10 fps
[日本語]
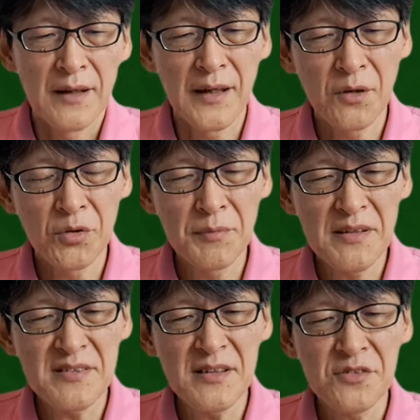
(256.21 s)
えー、お出
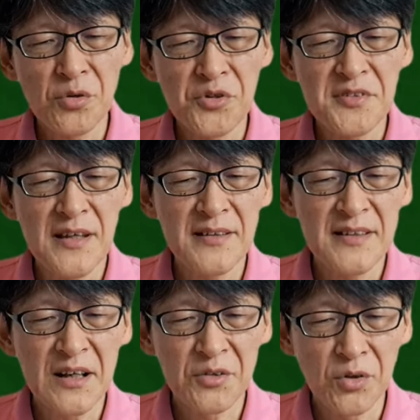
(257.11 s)
まし直前
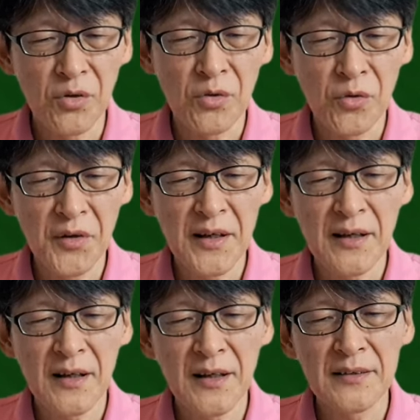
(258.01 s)
になると声
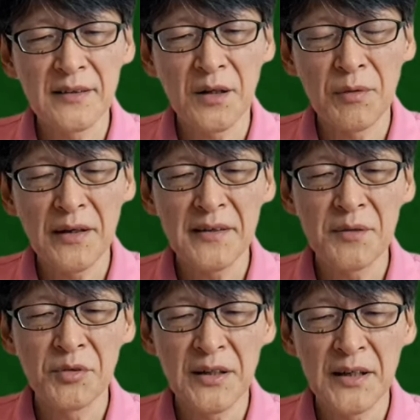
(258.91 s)
がかかったわけ
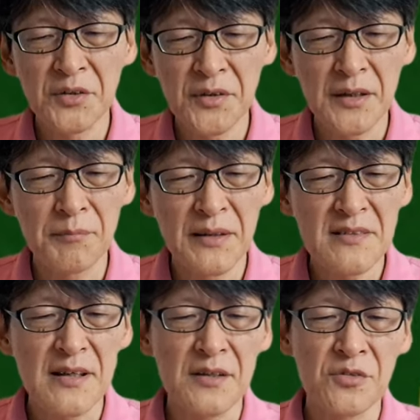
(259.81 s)
でもないのに
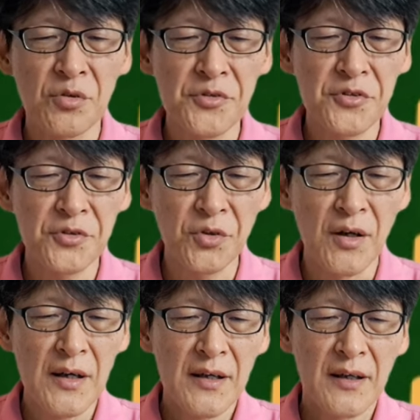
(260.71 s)
皆さん続々
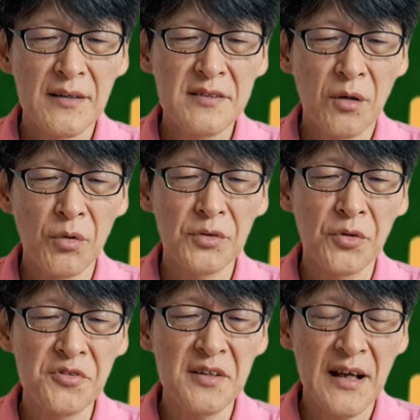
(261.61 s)
と傘を
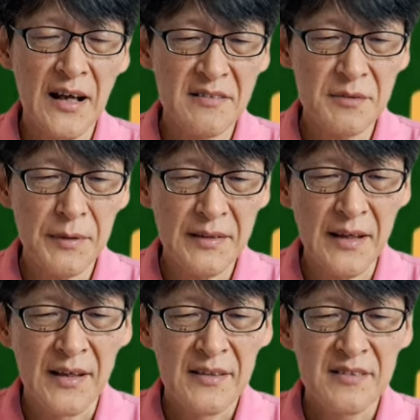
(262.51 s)
閉じ始め
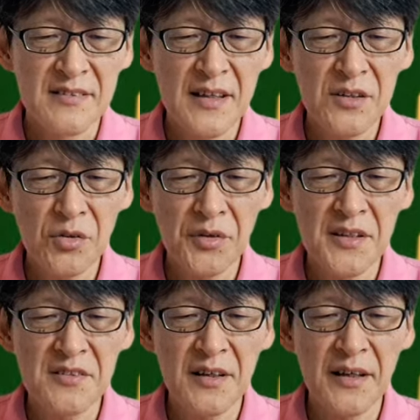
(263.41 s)
て自然と
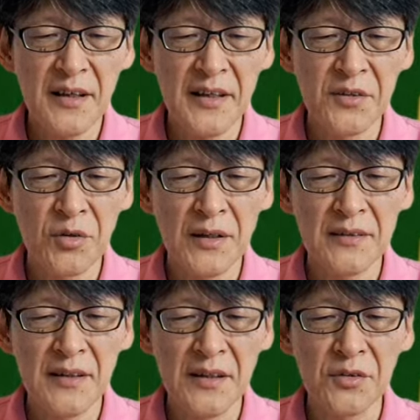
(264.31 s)
気遣いが広がっ
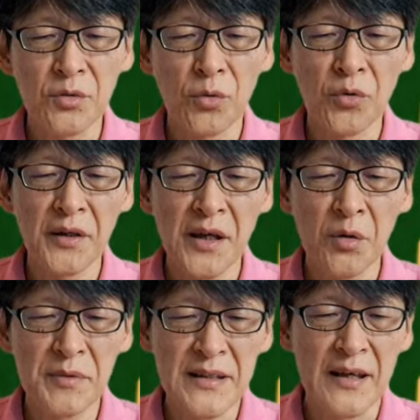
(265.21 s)
ていく光景
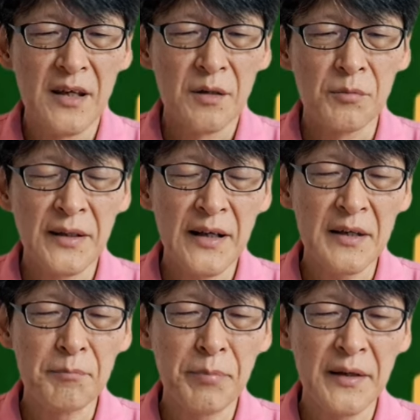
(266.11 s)
を見て胸が
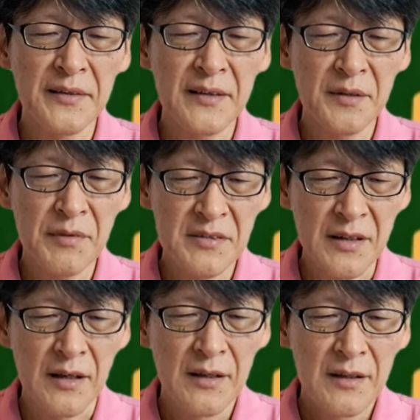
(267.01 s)
いっぱいになりまし
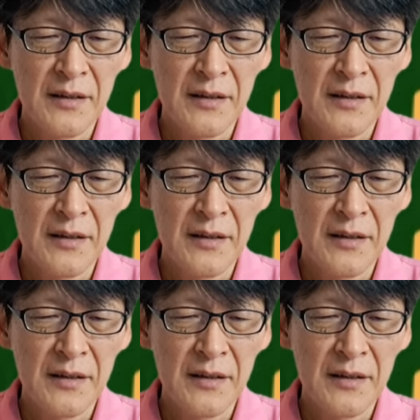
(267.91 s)
た。